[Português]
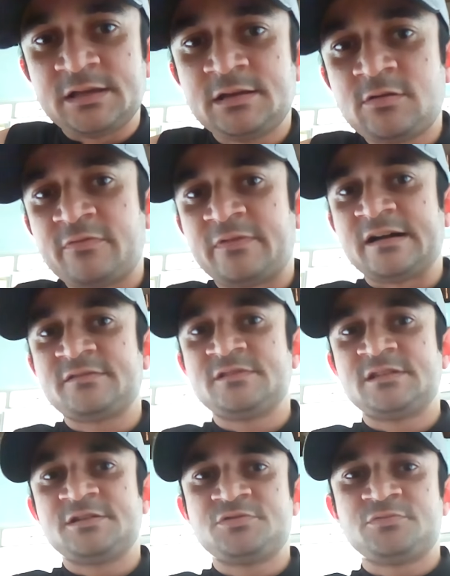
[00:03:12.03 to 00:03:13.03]
aí que eu
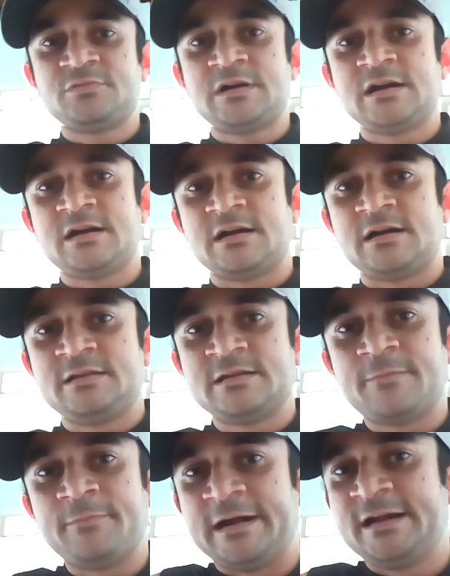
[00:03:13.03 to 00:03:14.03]
faço e deixo uma
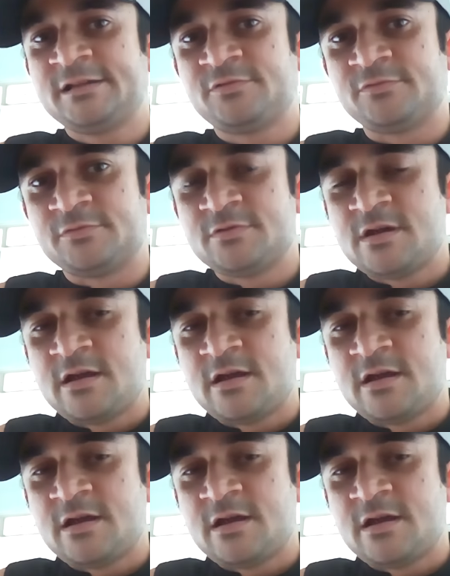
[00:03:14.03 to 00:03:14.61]
em aberto